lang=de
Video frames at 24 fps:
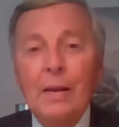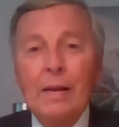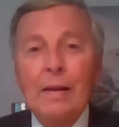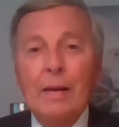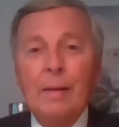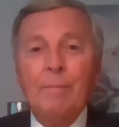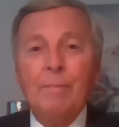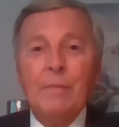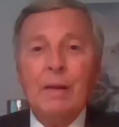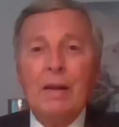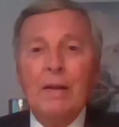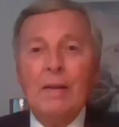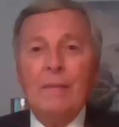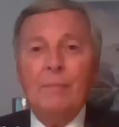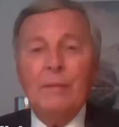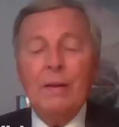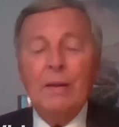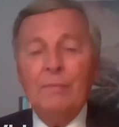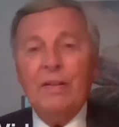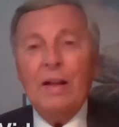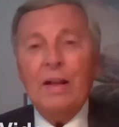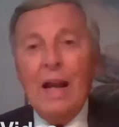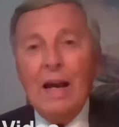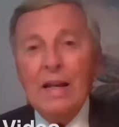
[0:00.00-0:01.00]
ähm,
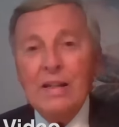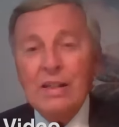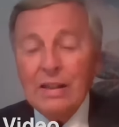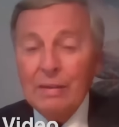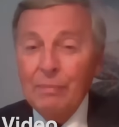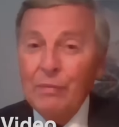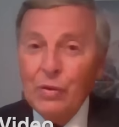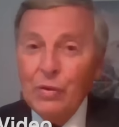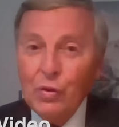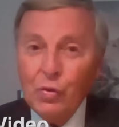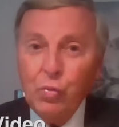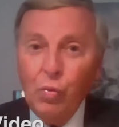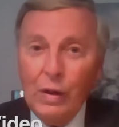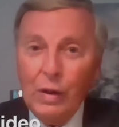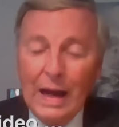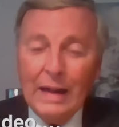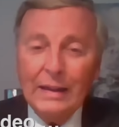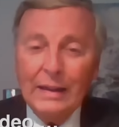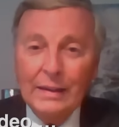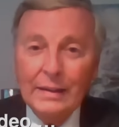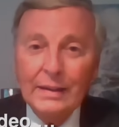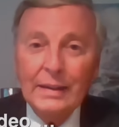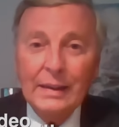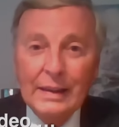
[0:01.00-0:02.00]
vielleicht zu
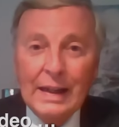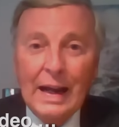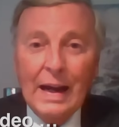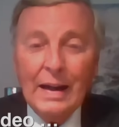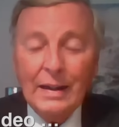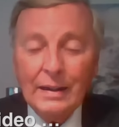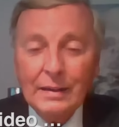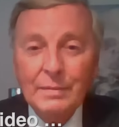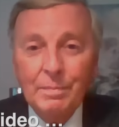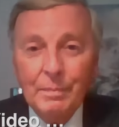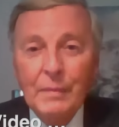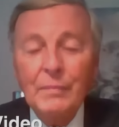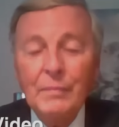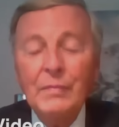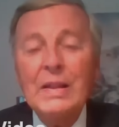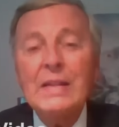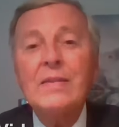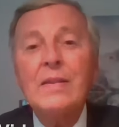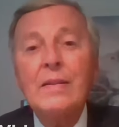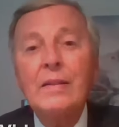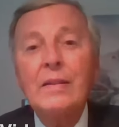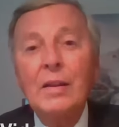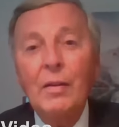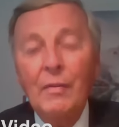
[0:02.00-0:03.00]
lange gedacht, wir
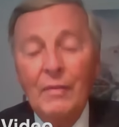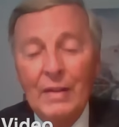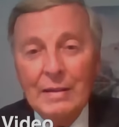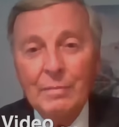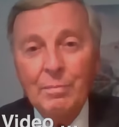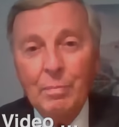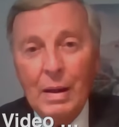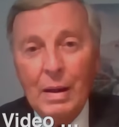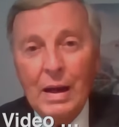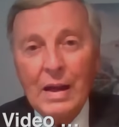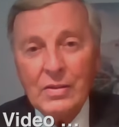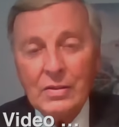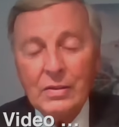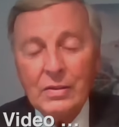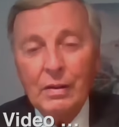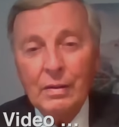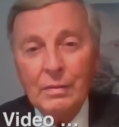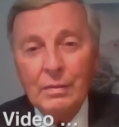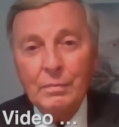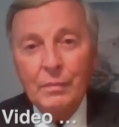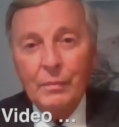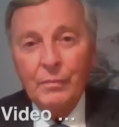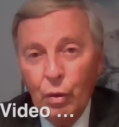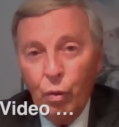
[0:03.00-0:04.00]
sind die
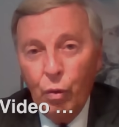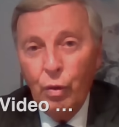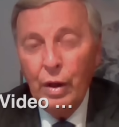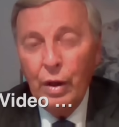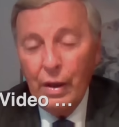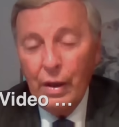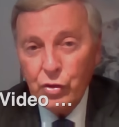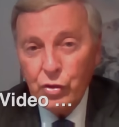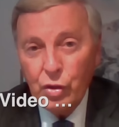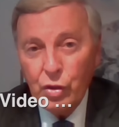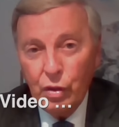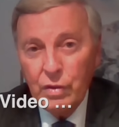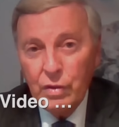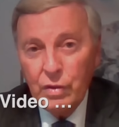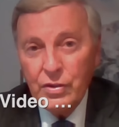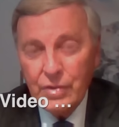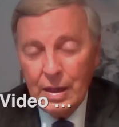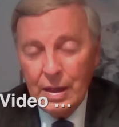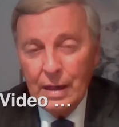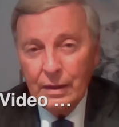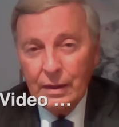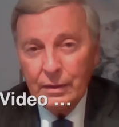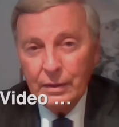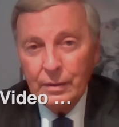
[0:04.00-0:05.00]
Weltmeister. Olaf Scholz
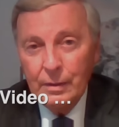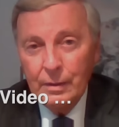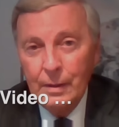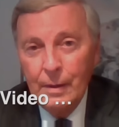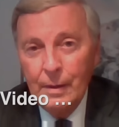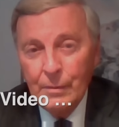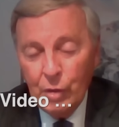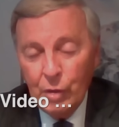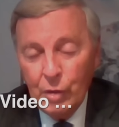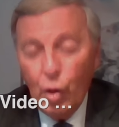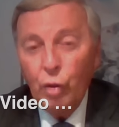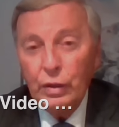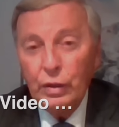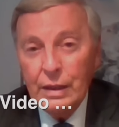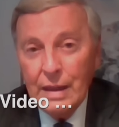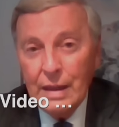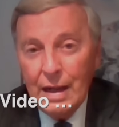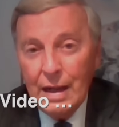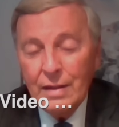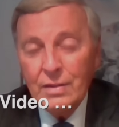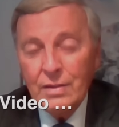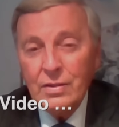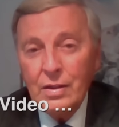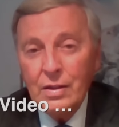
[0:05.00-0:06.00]
sagt, das
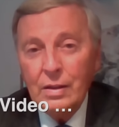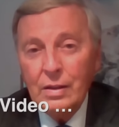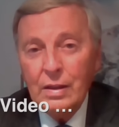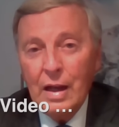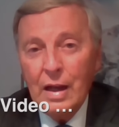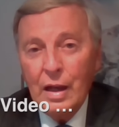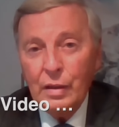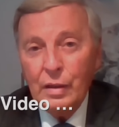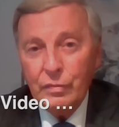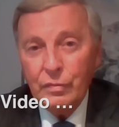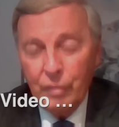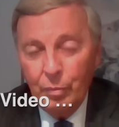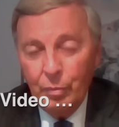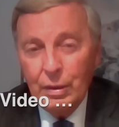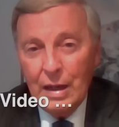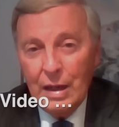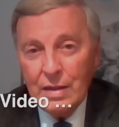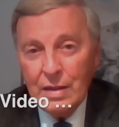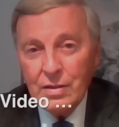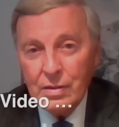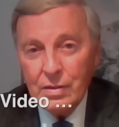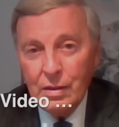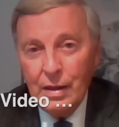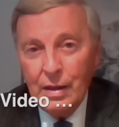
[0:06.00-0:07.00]
Originalzitat vom
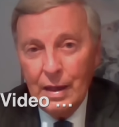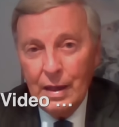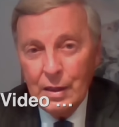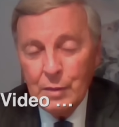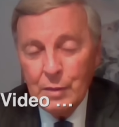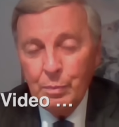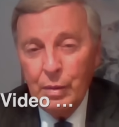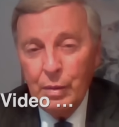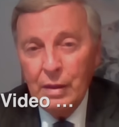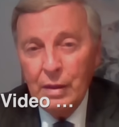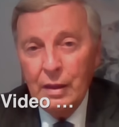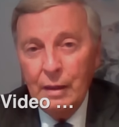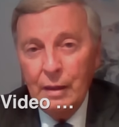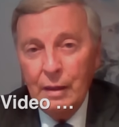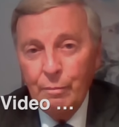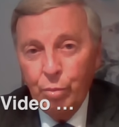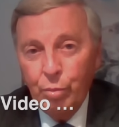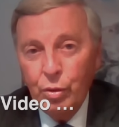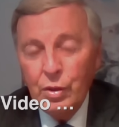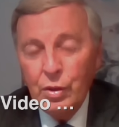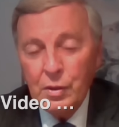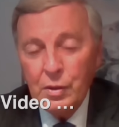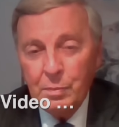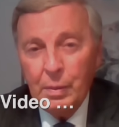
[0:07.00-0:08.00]
Kanzler,
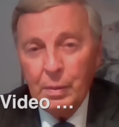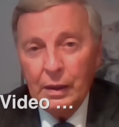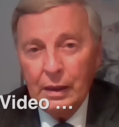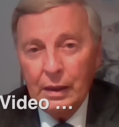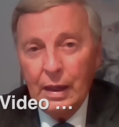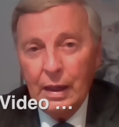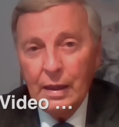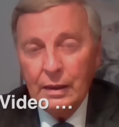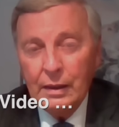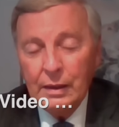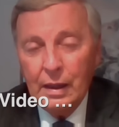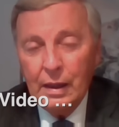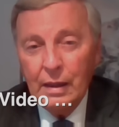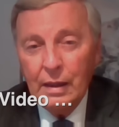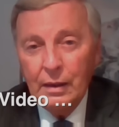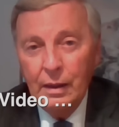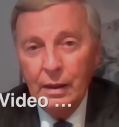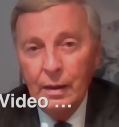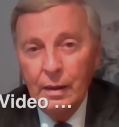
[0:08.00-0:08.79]
SPD-Bundesparteitag,